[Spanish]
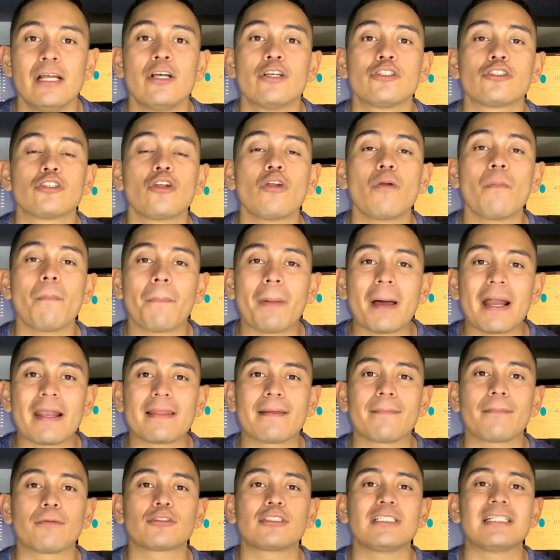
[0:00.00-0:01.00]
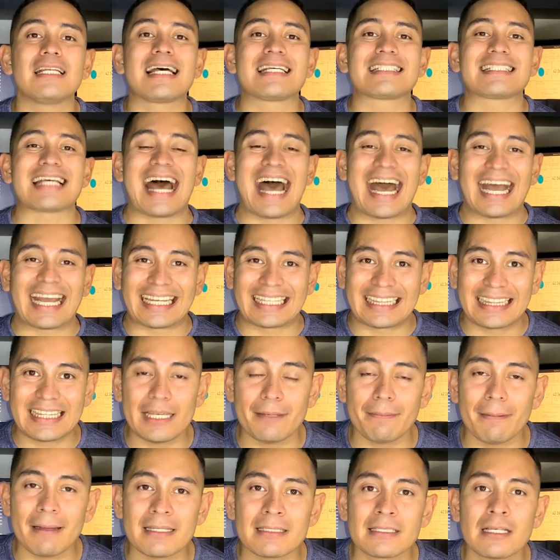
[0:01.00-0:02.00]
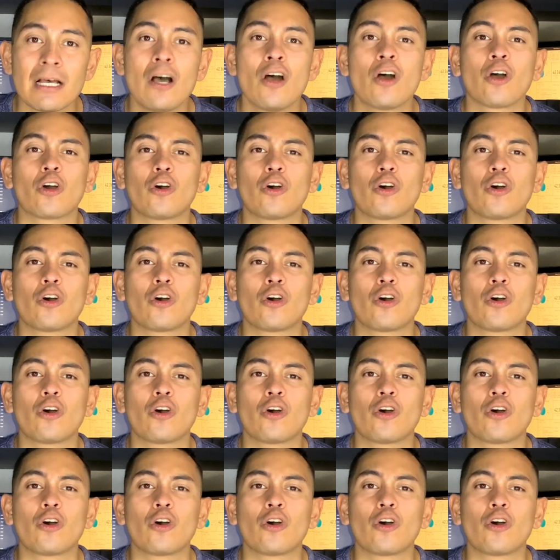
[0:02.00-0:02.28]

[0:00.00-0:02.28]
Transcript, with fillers: Son un par de bocinas activas